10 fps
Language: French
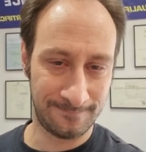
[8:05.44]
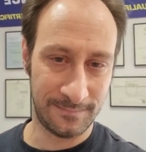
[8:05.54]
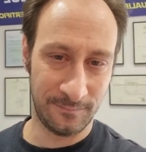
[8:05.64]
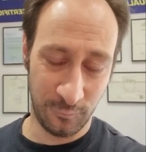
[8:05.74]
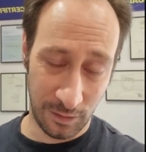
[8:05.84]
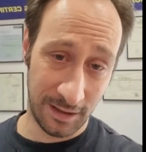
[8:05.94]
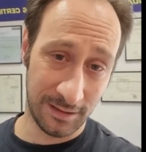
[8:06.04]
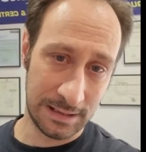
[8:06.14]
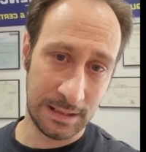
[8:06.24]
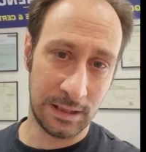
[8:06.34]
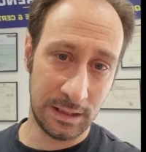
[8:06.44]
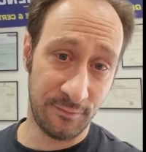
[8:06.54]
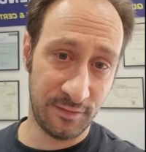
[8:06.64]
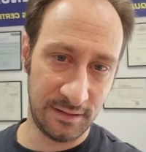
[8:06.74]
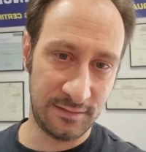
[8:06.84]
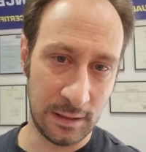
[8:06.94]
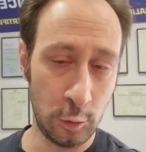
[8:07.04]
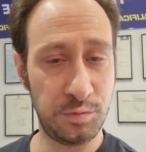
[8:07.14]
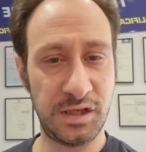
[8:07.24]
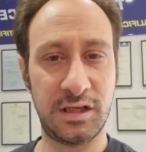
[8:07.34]
Voilà la vérité.
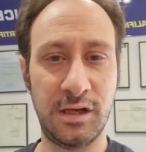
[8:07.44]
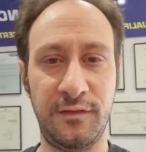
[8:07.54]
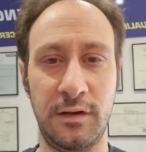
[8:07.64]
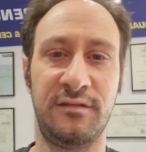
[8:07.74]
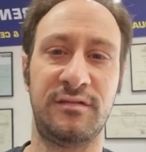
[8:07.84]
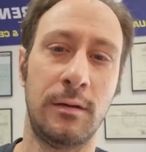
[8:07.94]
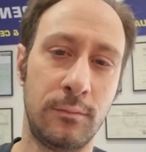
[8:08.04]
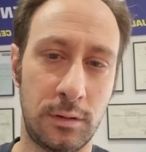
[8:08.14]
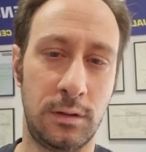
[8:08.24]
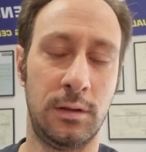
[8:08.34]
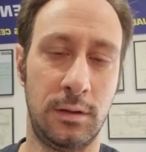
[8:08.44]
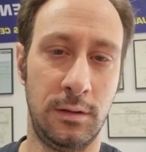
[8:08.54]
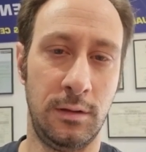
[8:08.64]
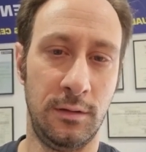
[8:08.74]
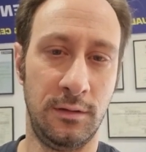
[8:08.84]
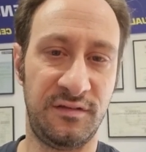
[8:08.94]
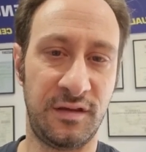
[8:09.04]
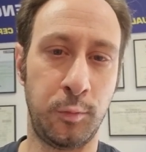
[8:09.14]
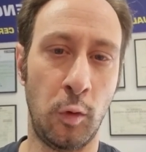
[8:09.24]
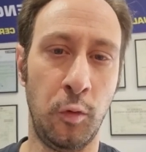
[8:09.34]
L'objectif, il est simple, c'est de
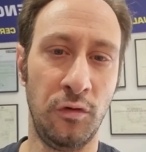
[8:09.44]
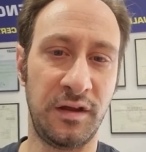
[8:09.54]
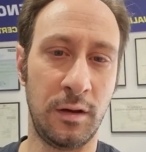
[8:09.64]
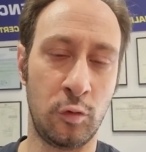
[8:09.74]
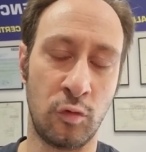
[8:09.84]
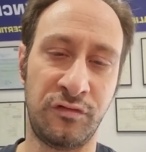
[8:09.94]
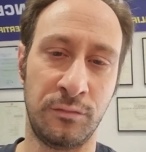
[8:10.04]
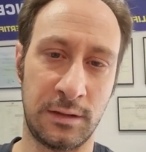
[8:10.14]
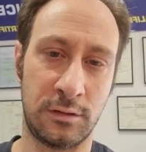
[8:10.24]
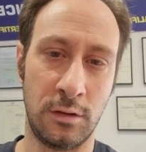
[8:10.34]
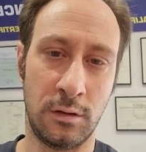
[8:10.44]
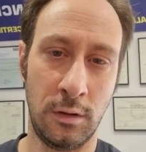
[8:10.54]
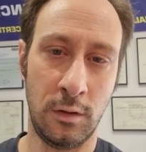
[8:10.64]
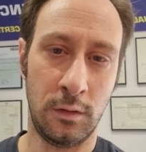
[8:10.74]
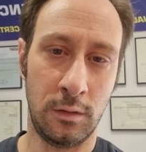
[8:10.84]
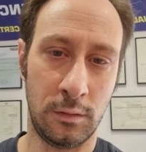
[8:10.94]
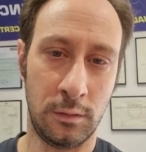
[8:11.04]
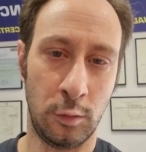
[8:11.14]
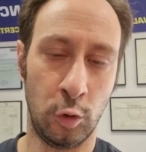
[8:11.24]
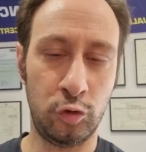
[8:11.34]
proposer aux consommateurs,
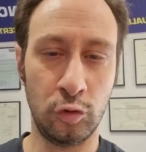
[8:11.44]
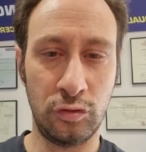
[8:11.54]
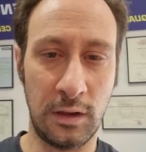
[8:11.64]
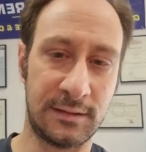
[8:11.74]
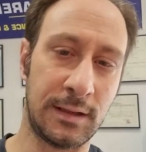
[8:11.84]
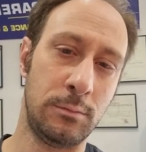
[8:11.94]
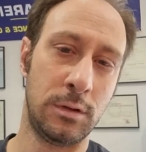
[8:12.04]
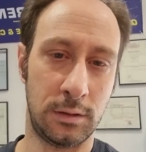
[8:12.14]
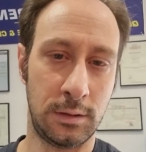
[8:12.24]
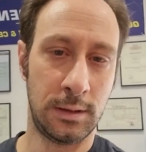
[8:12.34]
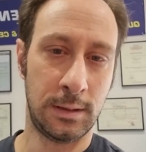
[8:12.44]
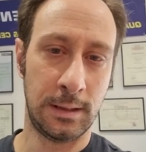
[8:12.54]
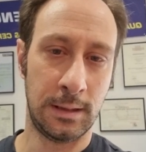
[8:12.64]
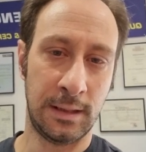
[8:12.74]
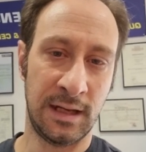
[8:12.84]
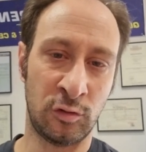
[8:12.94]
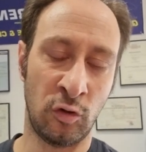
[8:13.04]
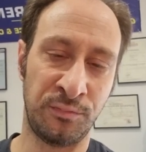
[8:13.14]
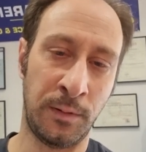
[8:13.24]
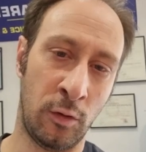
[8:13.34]
autour de la table, la
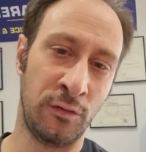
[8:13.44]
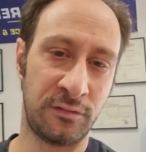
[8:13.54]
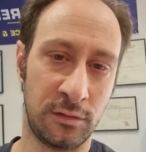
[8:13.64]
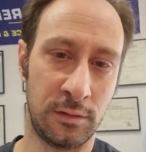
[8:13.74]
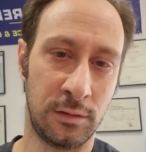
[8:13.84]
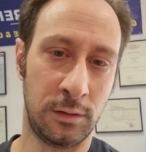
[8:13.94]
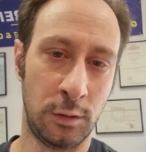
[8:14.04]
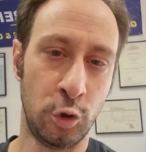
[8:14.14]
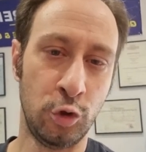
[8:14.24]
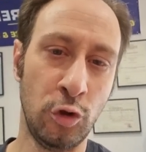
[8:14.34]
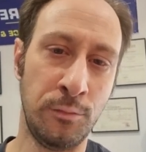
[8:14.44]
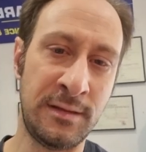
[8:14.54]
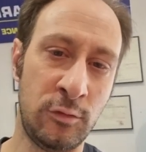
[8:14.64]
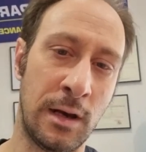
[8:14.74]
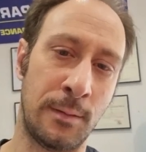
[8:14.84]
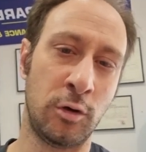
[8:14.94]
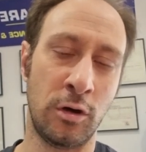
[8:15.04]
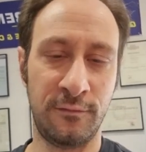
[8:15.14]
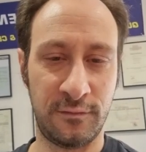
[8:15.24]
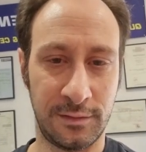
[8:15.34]
transparence le domaine de la preuve,